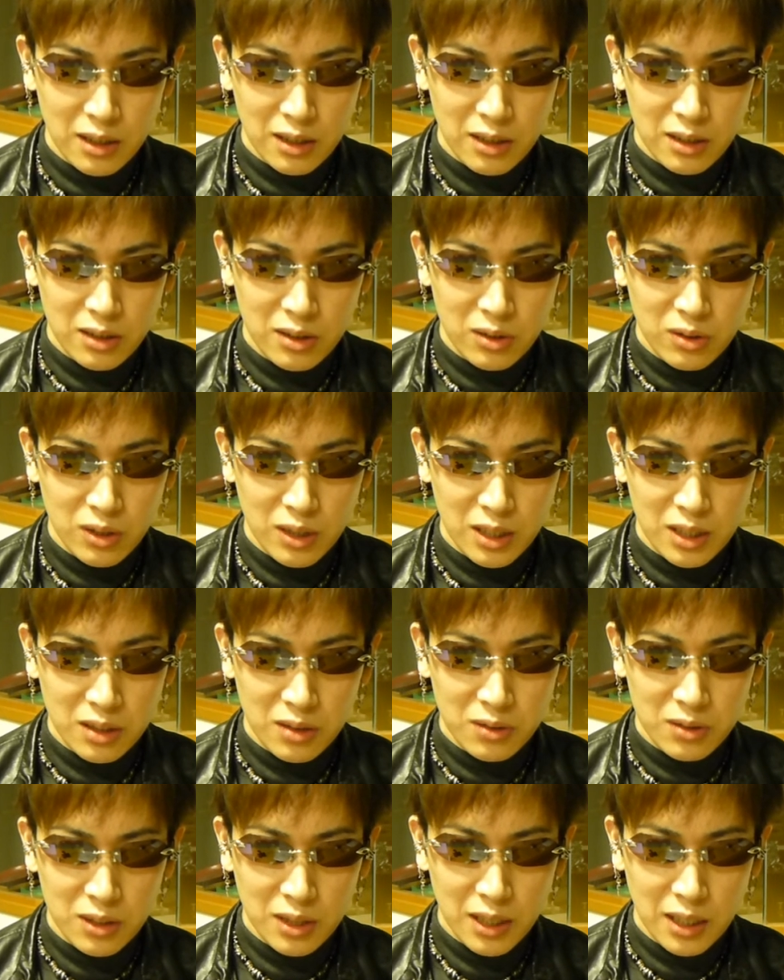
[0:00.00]
えー、その
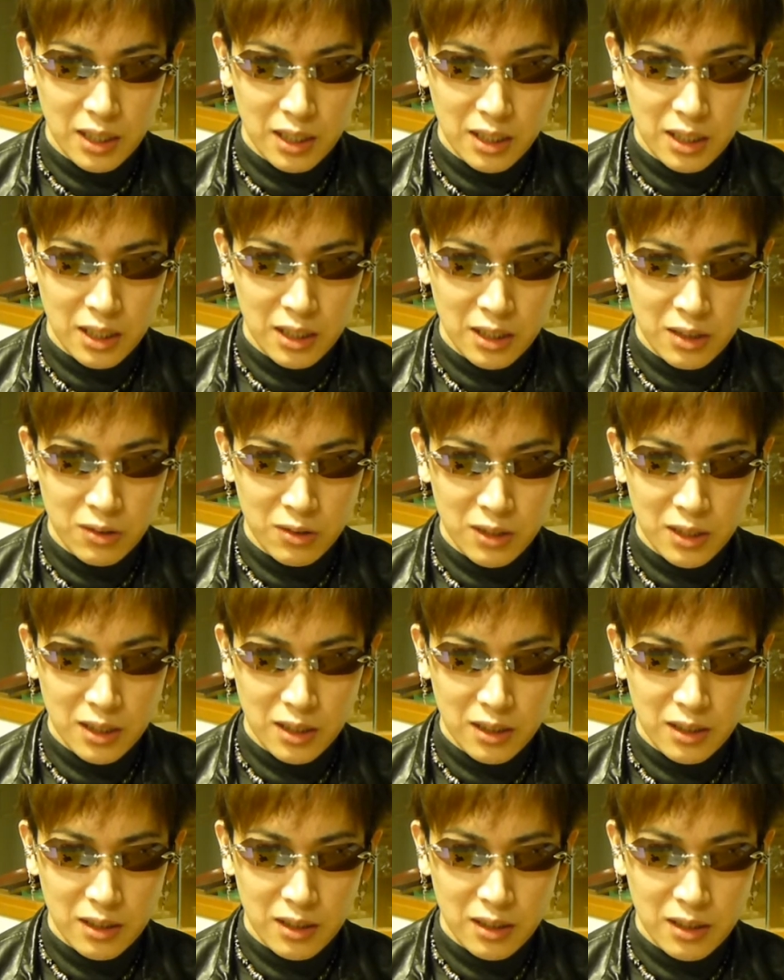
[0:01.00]
方の使い方など
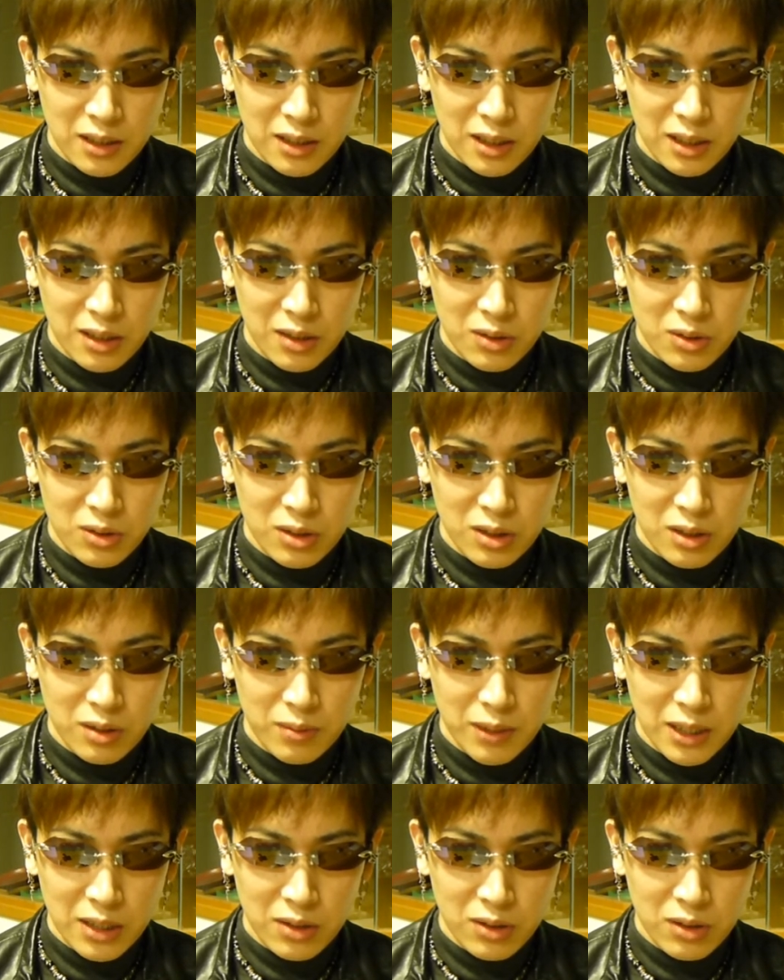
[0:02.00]
に、えー、適合す
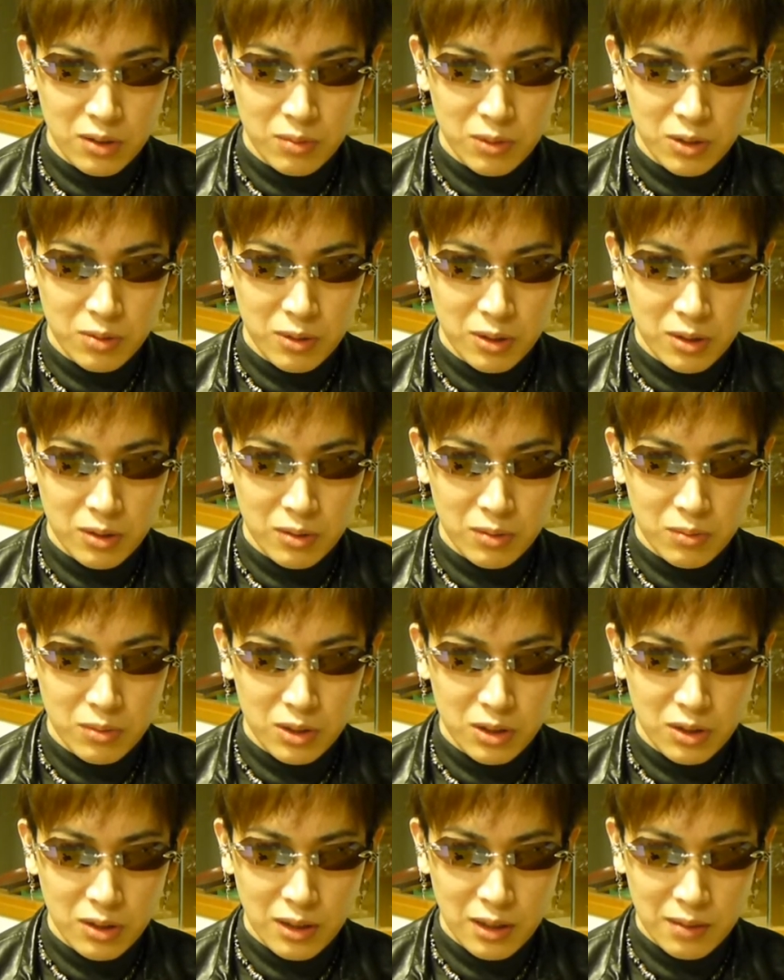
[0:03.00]
る場合というものも
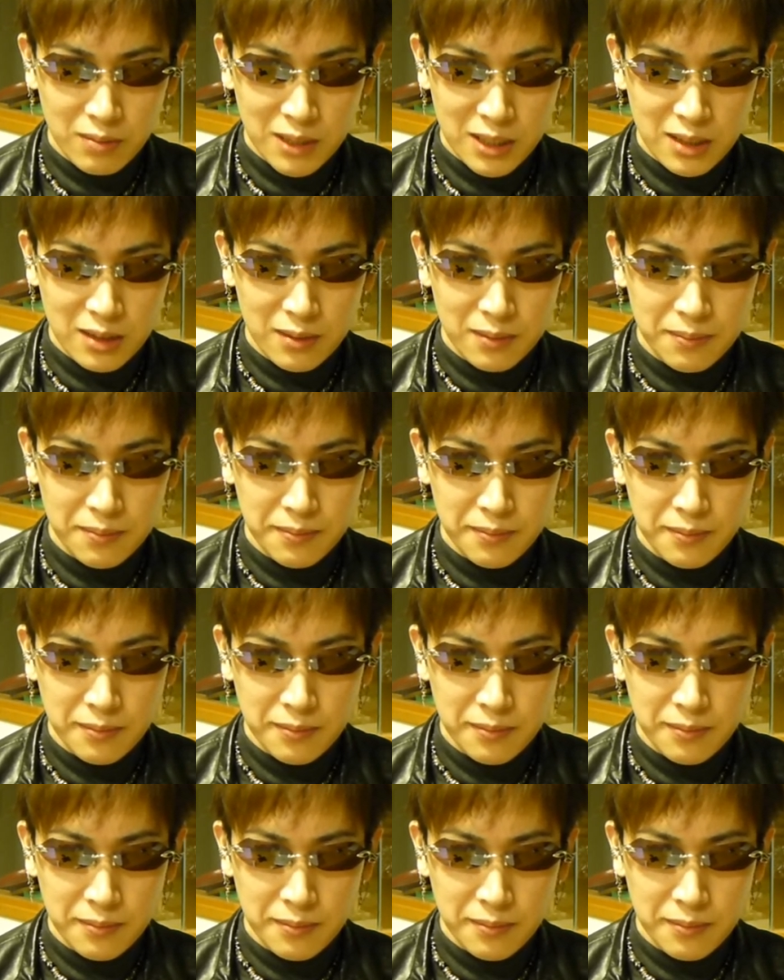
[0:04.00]
もちろんあります。